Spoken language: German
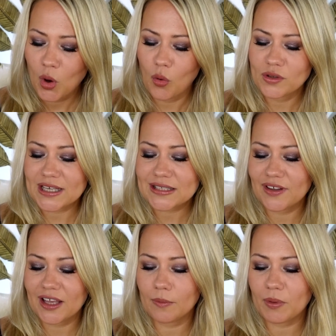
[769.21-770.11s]
und
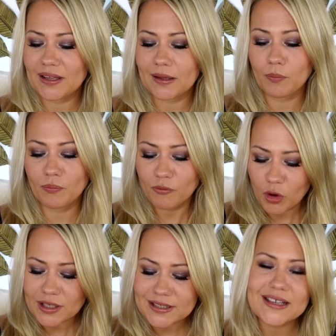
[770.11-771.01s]
deswegen bin ich
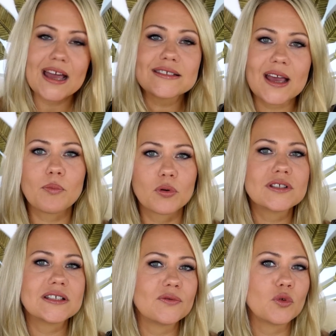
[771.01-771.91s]
wirklich sehr, sehr
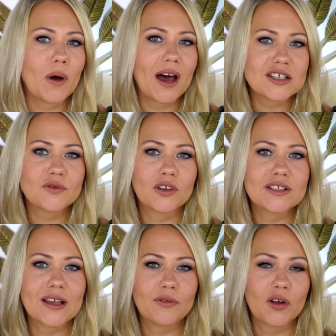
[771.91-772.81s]
positiv überrascht von
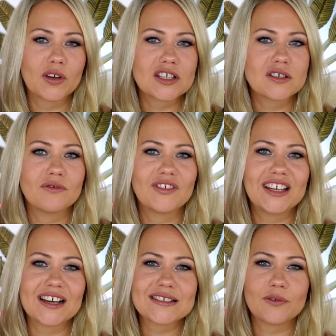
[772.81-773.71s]
dieser Foundation, wie
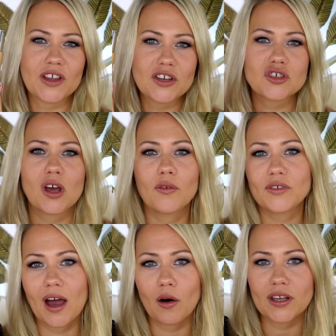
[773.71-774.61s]
das Finish auf
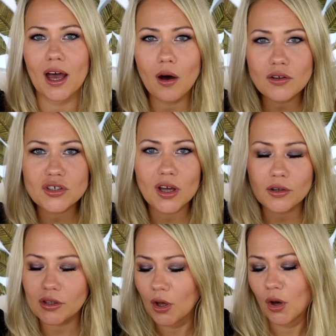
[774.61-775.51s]
der Haut
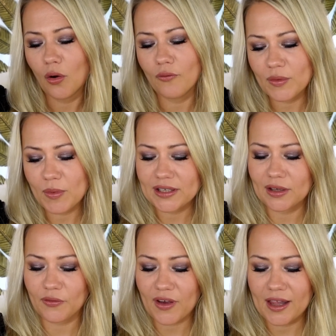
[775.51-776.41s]
ausschaut und wie mir die
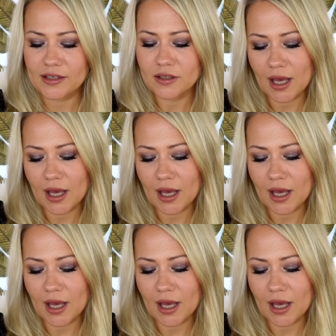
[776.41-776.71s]
gefällt.